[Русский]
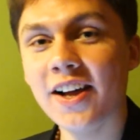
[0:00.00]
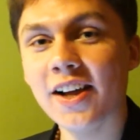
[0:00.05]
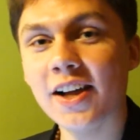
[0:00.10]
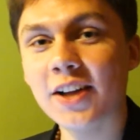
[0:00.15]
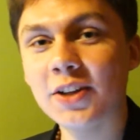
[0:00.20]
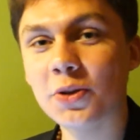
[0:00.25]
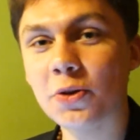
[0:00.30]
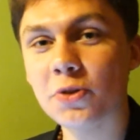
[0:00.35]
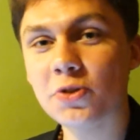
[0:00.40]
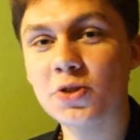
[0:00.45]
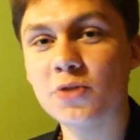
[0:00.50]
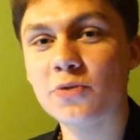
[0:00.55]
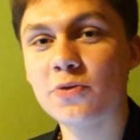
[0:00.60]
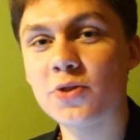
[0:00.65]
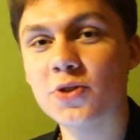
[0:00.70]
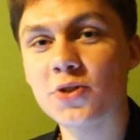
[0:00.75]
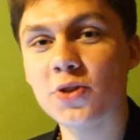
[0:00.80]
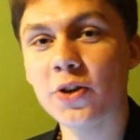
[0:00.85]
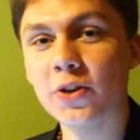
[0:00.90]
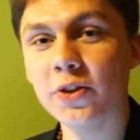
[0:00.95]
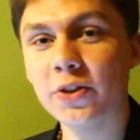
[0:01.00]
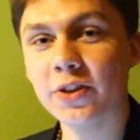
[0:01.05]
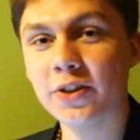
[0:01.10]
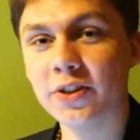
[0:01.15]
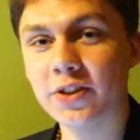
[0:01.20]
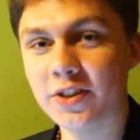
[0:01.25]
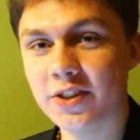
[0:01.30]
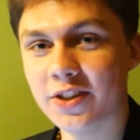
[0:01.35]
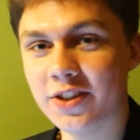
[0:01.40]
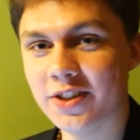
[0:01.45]
Это очень веселый
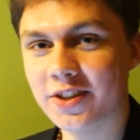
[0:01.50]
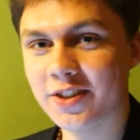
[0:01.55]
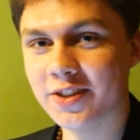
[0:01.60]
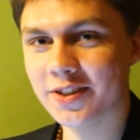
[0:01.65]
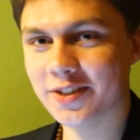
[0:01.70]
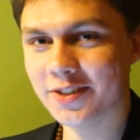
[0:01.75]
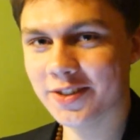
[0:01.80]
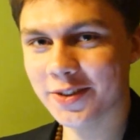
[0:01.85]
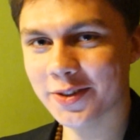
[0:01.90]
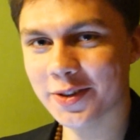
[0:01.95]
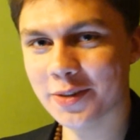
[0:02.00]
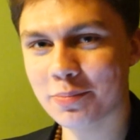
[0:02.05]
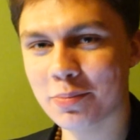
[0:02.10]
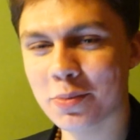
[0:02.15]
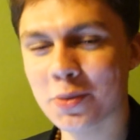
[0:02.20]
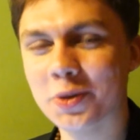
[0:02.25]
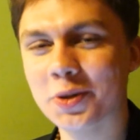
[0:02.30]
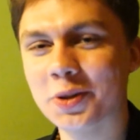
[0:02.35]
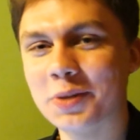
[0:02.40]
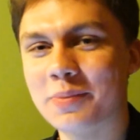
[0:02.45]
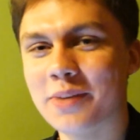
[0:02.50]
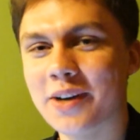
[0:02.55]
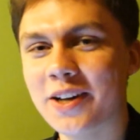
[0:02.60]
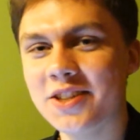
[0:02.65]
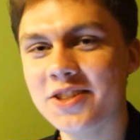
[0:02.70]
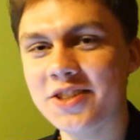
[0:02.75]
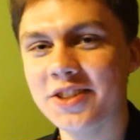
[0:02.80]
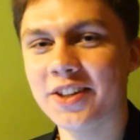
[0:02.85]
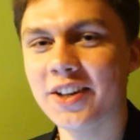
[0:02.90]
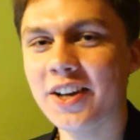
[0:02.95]
и такой пухлый
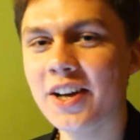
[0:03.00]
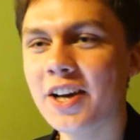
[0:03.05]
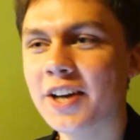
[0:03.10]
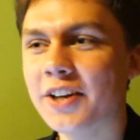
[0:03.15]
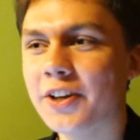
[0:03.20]
мальчик.